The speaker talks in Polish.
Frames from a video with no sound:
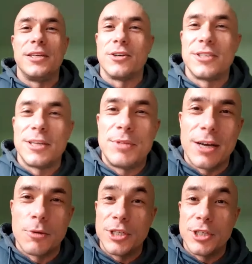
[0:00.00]
i koncepcji,
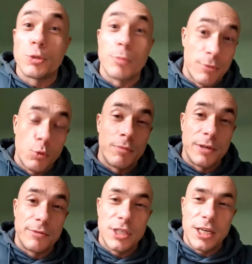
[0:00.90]
jaką się już ma w
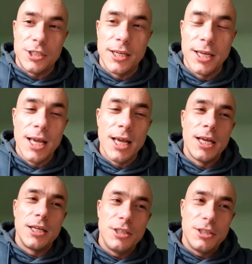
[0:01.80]
głowie wcześniej,
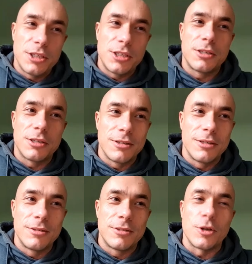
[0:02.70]
niż
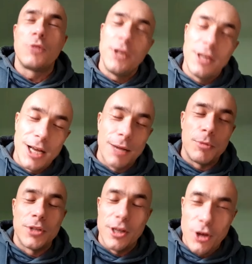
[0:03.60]
y, co chwila
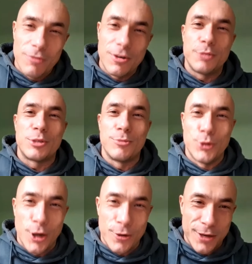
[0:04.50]
modelować,
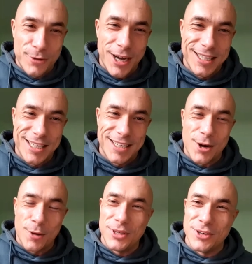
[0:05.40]
przebudowywać mhm. i
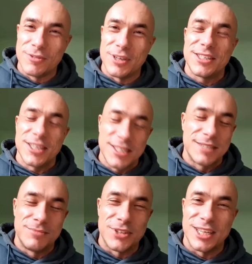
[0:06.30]
kombinować, co z
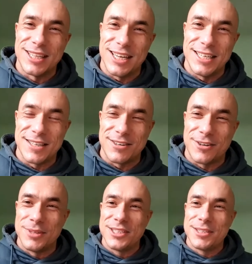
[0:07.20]
tym można dalej mhm.
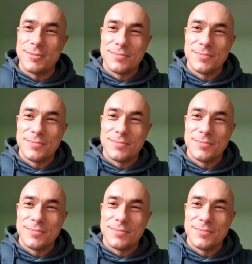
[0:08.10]
zrobić.